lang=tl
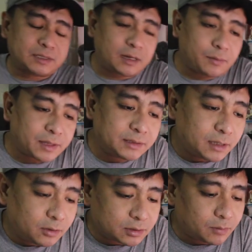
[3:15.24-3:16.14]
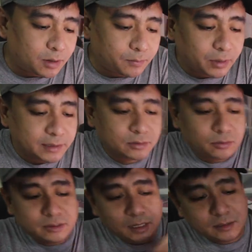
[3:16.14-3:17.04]
sa napansin ko sa mga
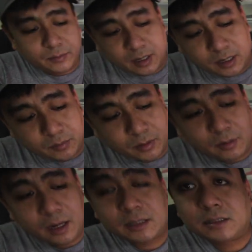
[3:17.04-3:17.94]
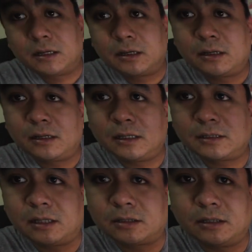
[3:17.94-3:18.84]
preschool size mga abe, wala siyang
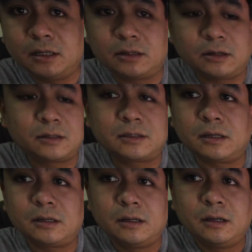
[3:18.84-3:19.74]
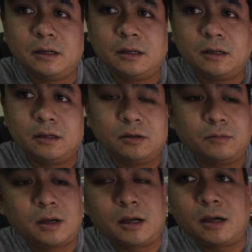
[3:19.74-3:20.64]
stitch dito kasi
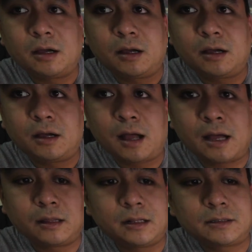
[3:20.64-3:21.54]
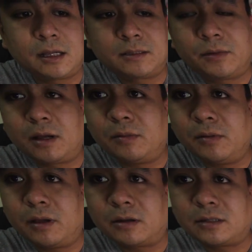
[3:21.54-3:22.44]
yung mga adult size mga abe,
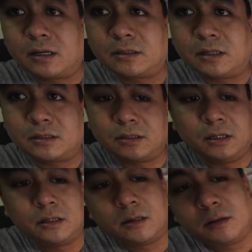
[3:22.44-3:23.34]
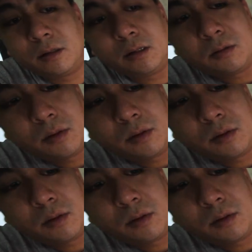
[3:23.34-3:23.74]
meron siyang stitch dito. Dito